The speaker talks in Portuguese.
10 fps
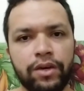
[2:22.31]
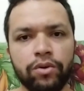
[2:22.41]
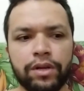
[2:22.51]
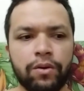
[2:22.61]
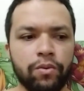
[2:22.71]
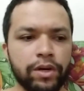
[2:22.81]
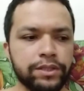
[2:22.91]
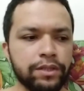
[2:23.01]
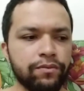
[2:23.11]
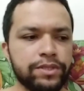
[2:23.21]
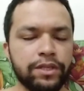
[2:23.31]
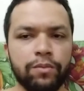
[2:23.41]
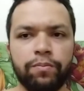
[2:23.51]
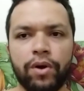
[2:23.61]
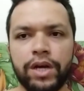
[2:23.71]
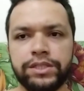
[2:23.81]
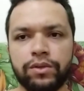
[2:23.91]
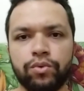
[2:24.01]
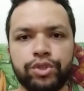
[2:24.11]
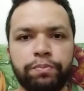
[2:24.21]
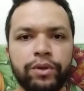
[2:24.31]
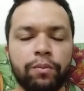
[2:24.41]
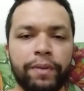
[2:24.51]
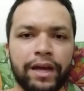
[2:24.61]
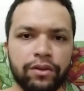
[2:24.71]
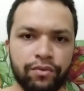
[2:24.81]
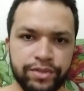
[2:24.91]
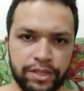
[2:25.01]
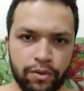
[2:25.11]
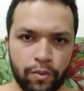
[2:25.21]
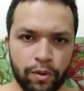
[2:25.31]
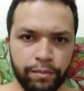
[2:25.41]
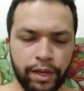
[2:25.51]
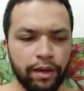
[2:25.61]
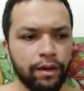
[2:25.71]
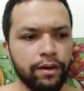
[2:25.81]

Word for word: E outra coisa, você não pode cuspir no prato que você come.